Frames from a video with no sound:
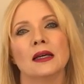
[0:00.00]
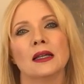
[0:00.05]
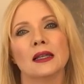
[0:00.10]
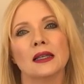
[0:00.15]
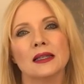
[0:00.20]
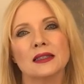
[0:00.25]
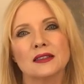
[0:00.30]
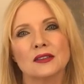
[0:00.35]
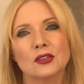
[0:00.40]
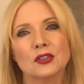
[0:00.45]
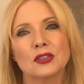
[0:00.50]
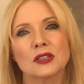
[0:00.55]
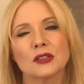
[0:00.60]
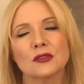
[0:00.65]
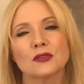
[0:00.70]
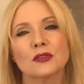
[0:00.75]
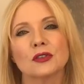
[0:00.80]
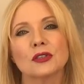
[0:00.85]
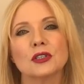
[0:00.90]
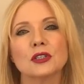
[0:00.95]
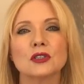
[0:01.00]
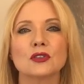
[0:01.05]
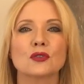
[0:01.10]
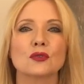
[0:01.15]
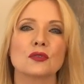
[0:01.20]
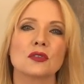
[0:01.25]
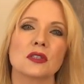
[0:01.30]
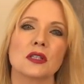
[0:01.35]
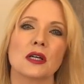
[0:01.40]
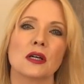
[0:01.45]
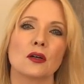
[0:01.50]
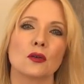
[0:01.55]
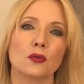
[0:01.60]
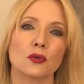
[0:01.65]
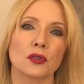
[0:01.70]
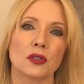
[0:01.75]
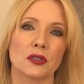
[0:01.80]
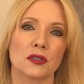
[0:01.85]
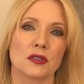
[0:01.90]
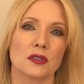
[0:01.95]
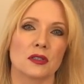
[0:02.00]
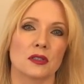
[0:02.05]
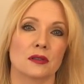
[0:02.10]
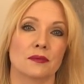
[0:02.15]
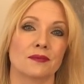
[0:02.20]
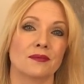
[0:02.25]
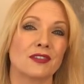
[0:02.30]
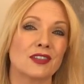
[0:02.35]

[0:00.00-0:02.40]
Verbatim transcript: Lasst euch davon nicht zu sehr herunterziehen.